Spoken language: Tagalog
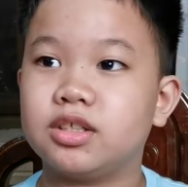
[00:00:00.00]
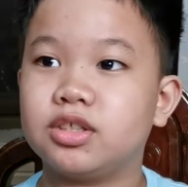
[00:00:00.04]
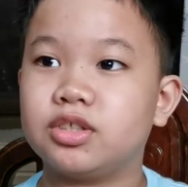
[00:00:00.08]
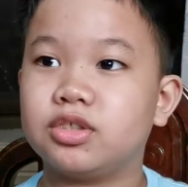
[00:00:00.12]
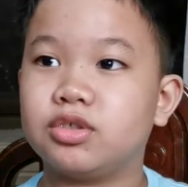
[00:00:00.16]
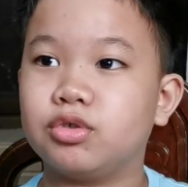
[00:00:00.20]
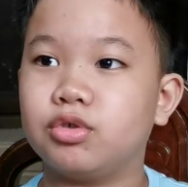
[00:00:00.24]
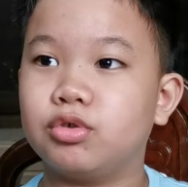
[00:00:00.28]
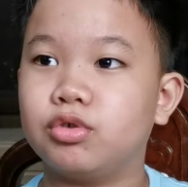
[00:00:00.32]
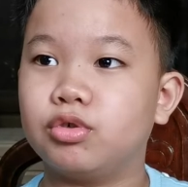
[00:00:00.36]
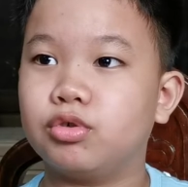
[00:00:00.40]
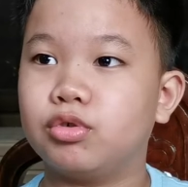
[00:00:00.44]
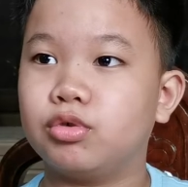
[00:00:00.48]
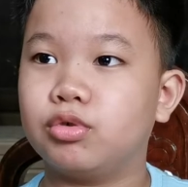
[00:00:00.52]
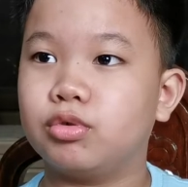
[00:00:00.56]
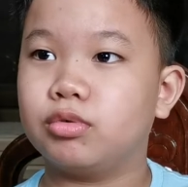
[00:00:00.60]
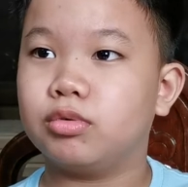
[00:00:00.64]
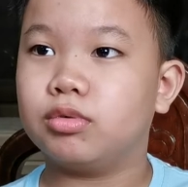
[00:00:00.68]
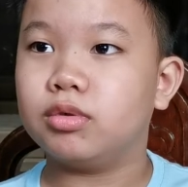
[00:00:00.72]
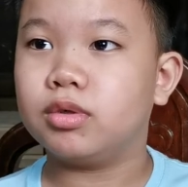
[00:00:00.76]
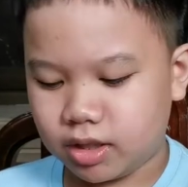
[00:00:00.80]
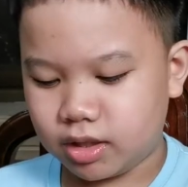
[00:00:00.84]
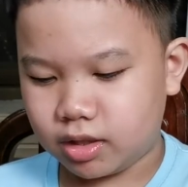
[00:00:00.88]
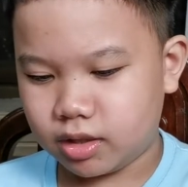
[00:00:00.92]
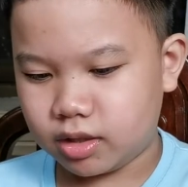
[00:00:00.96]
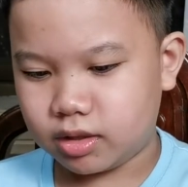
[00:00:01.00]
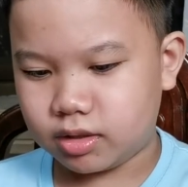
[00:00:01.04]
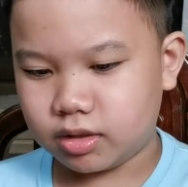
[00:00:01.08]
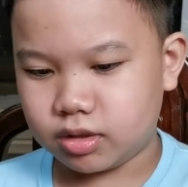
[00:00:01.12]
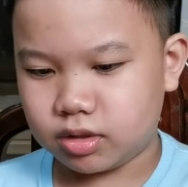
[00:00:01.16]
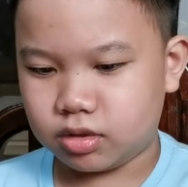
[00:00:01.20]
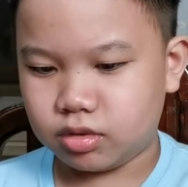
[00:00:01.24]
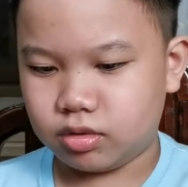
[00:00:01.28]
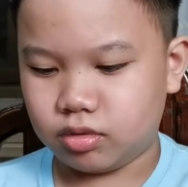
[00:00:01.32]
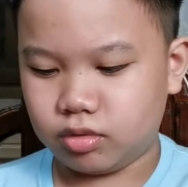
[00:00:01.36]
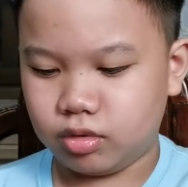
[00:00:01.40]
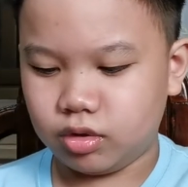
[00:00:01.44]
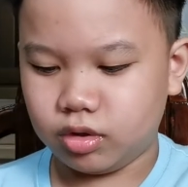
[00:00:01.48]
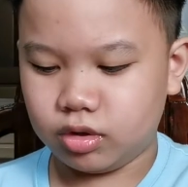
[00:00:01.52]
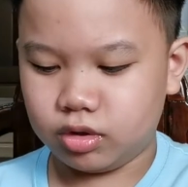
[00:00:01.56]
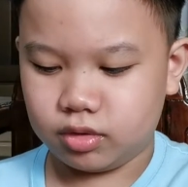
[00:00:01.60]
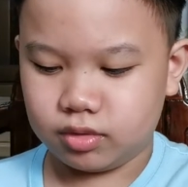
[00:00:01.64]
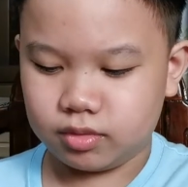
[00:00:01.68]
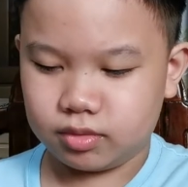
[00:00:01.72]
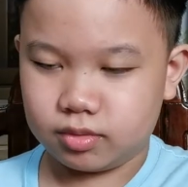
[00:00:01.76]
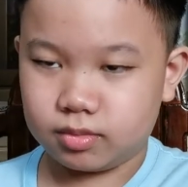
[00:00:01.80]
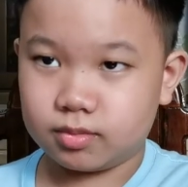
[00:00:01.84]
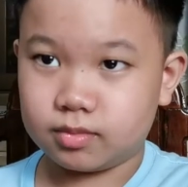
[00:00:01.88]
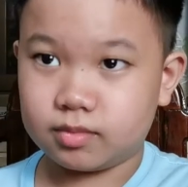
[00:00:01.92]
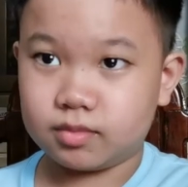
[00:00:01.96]
So, so
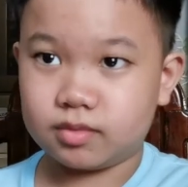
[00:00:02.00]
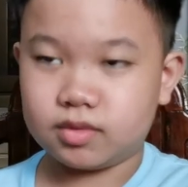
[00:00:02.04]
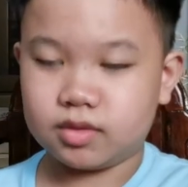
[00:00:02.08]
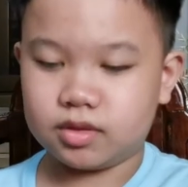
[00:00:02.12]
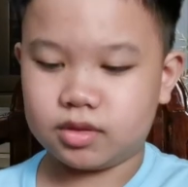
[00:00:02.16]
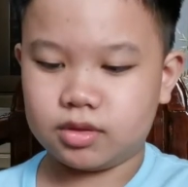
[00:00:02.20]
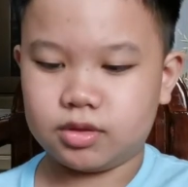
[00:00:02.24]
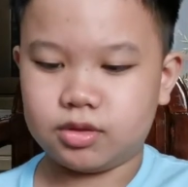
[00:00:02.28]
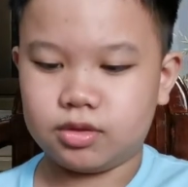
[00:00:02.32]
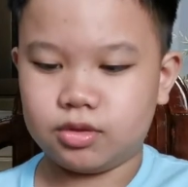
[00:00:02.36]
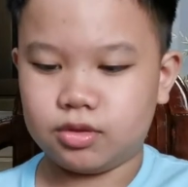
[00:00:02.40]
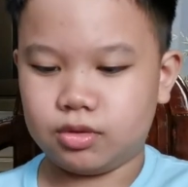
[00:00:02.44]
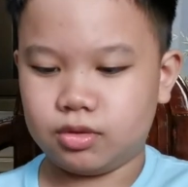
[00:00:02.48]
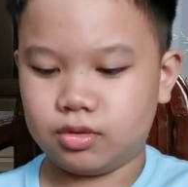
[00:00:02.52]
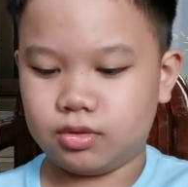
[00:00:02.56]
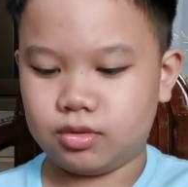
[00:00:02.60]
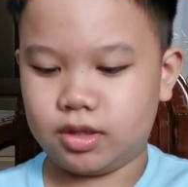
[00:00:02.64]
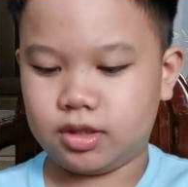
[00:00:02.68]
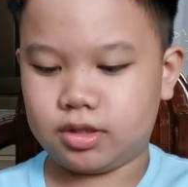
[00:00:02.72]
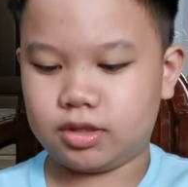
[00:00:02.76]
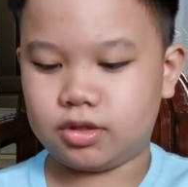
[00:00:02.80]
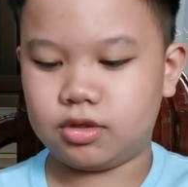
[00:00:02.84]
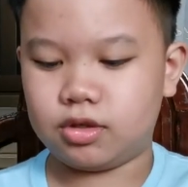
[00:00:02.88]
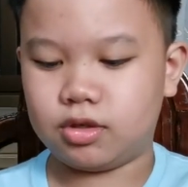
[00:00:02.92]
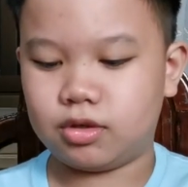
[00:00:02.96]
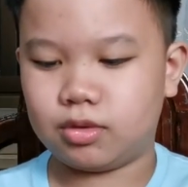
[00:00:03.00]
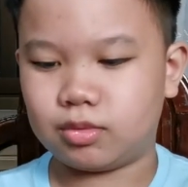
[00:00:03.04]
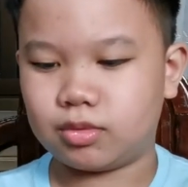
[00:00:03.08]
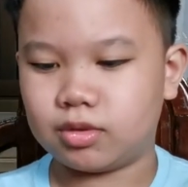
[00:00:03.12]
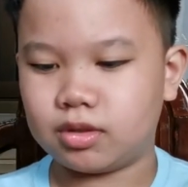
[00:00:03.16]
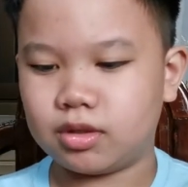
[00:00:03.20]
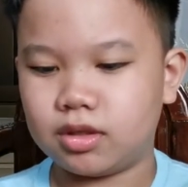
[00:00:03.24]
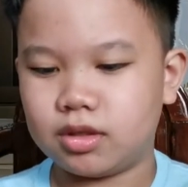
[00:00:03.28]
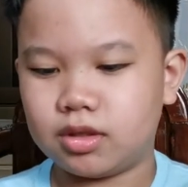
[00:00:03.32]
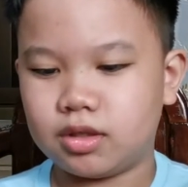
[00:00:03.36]
yun. So, let's go.